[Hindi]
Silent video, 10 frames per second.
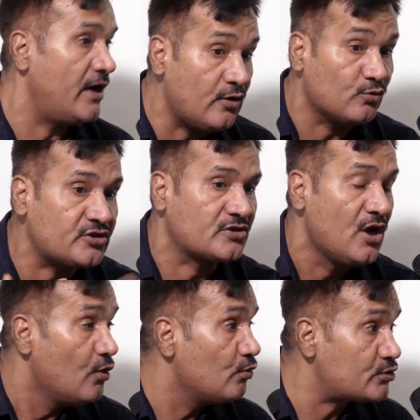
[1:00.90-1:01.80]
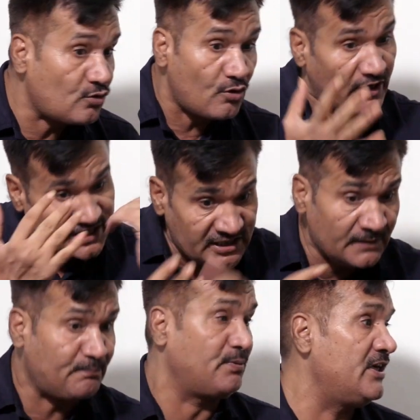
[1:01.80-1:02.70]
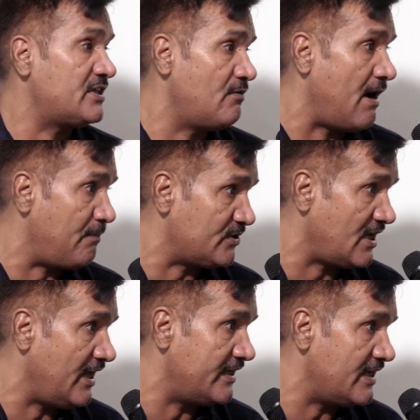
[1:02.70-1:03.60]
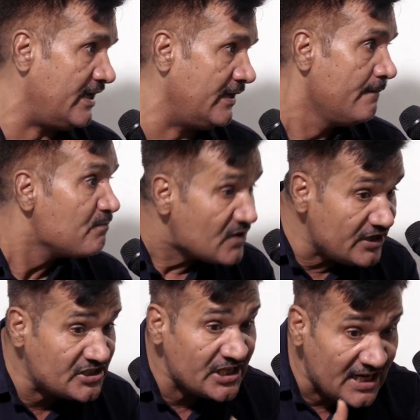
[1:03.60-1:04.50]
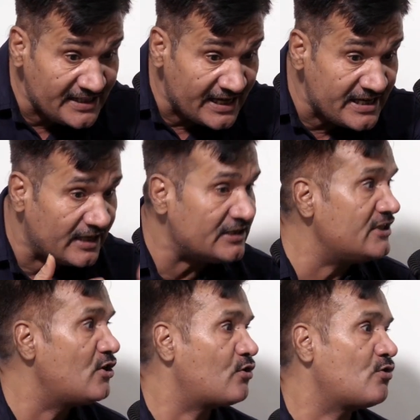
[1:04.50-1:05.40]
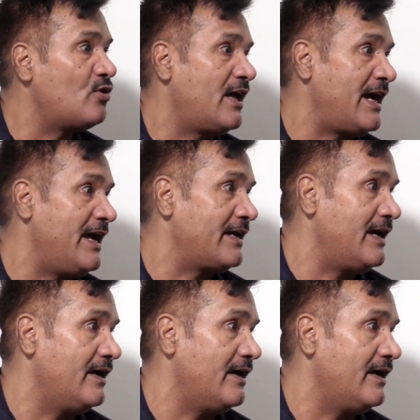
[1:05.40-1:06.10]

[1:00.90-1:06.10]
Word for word: हैं उस उसको कैसे फिर से वापस लाया जाए इसीलिए यह इन लोगों को लगाया गया